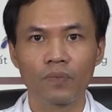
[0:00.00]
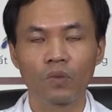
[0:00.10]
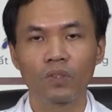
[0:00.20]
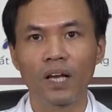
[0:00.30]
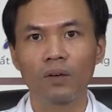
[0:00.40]

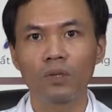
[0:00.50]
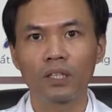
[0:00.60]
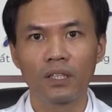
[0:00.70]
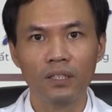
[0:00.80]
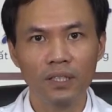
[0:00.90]
Chúng ta không
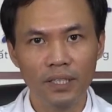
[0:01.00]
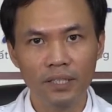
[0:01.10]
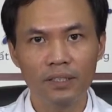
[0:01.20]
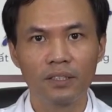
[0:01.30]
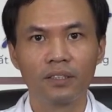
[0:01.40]
được tự
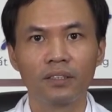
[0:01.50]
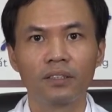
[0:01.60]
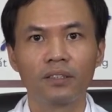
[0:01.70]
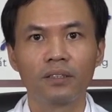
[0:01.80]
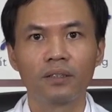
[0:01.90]
ý
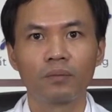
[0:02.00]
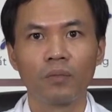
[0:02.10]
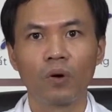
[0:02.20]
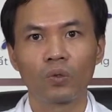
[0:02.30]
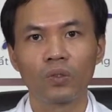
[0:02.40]

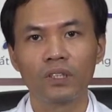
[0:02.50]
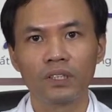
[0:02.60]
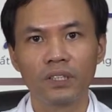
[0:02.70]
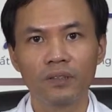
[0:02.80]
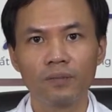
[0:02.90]
bỏ thuốc giữa
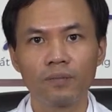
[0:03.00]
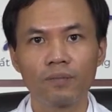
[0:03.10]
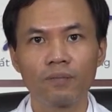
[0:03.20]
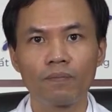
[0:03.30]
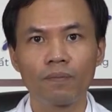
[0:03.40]
chừng.
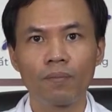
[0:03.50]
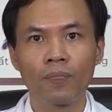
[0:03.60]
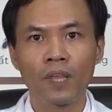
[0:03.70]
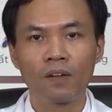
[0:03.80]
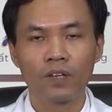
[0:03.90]

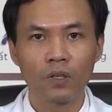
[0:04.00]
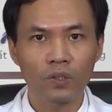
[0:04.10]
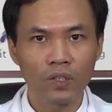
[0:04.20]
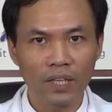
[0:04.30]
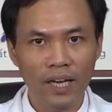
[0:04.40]
Với
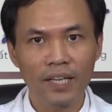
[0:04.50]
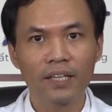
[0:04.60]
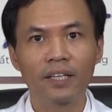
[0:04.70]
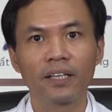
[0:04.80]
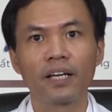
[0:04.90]
đối tượng
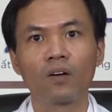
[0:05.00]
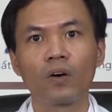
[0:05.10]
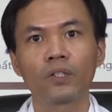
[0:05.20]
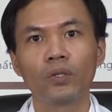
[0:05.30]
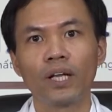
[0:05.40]
này, để
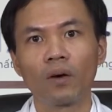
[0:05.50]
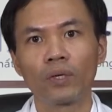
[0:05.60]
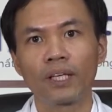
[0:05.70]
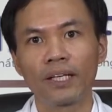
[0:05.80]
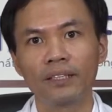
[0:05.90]
có chuyển đảo
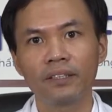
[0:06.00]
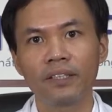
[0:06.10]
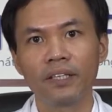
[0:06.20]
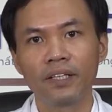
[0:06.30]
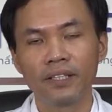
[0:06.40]
huyết thanh
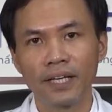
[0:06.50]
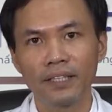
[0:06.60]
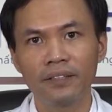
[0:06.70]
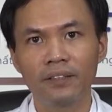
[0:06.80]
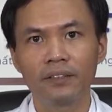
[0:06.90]

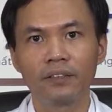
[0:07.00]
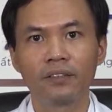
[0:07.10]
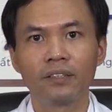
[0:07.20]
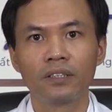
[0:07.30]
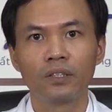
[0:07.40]
nhanh
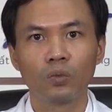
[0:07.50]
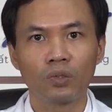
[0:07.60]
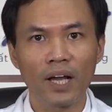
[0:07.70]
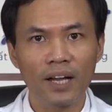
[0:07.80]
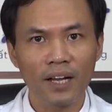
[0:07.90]
thì chúng
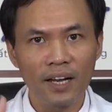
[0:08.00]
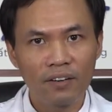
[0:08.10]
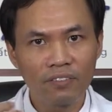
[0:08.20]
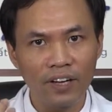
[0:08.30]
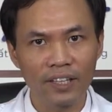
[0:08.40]
ta
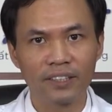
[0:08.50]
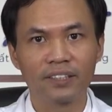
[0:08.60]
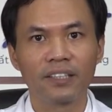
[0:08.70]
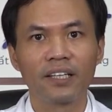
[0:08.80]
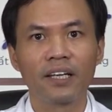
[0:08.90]
cần phải
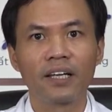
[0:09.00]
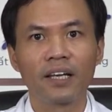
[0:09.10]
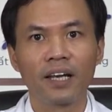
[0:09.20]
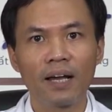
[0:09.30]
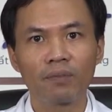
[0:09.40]

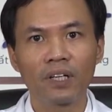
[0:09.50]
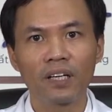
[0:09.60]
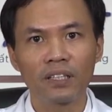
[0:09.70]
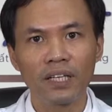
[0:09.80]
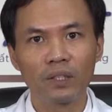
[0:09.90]
làm cho
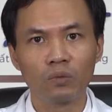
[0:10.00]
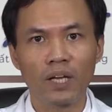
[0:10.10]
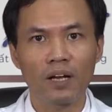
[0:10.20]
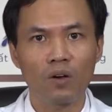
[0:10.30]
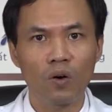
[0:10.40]
cơ thể chúng
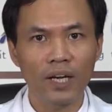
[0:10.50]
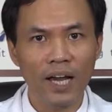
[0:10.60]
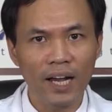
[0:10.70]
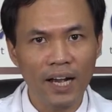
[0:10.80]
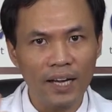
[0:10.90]
ta có cái
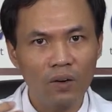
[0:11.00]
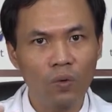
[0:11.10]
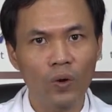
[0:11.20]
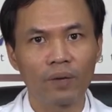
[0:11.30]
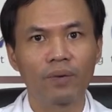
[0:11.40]
lá gan nó
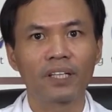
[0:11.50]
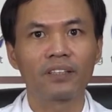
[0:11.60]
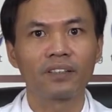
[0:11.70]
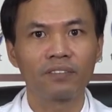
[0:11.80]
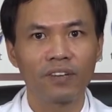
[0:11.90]
khỏe mạnh
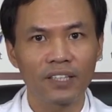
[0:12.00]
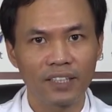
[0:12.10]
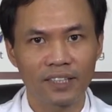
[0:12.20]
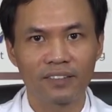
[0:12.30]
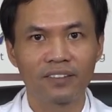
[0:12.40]
và sạch.